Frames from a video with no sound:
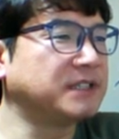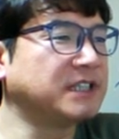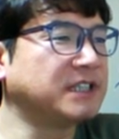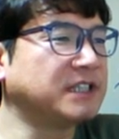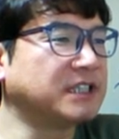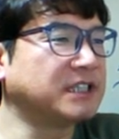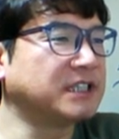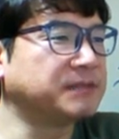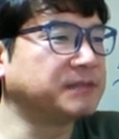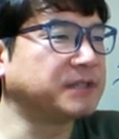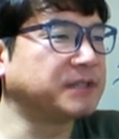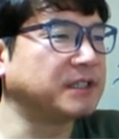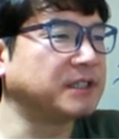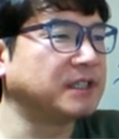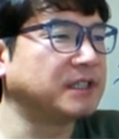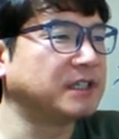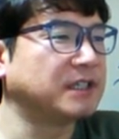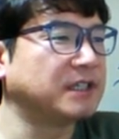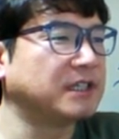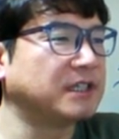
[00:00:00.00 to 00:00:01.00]
인크립션.
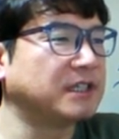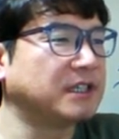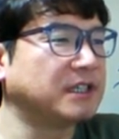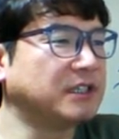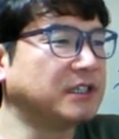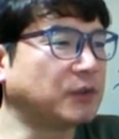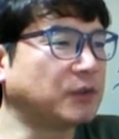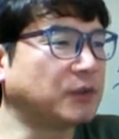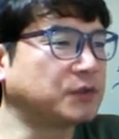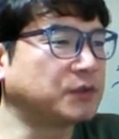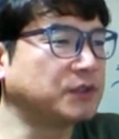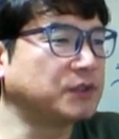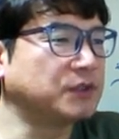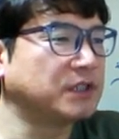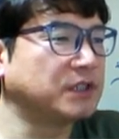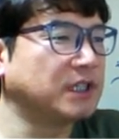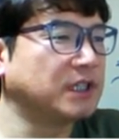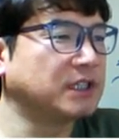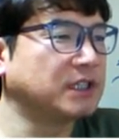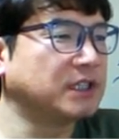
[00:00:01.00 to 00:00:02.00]
역순,
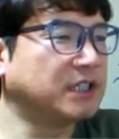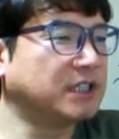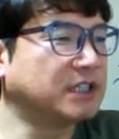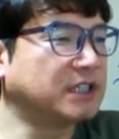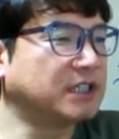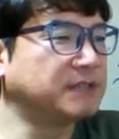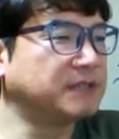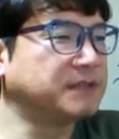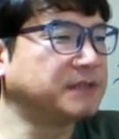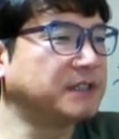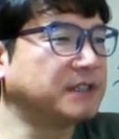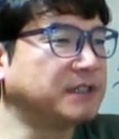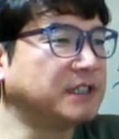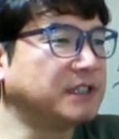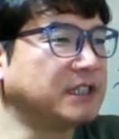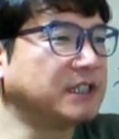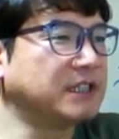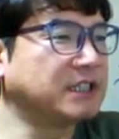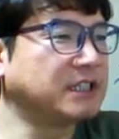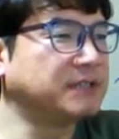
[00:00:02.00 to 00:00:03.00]
디크립션,
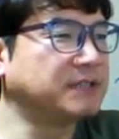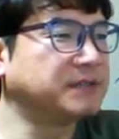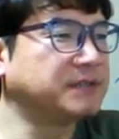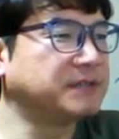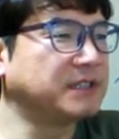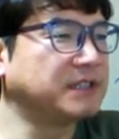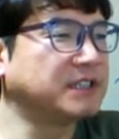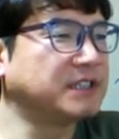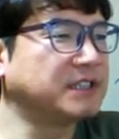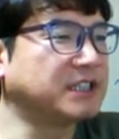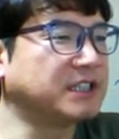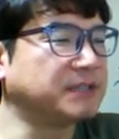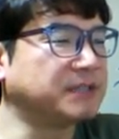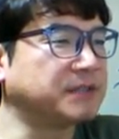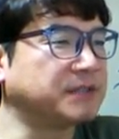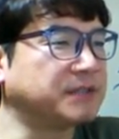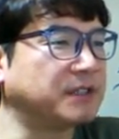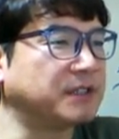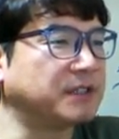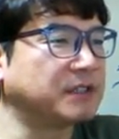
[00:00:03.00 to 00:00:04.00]
인크립션,
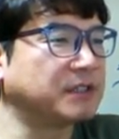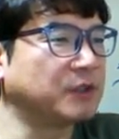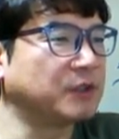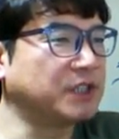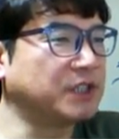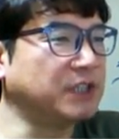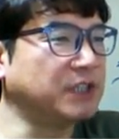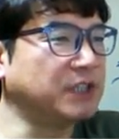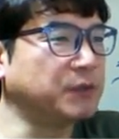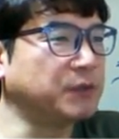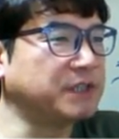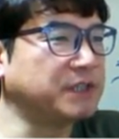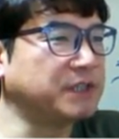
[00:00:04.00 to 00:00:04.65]
디크립션. 그리고 키 위치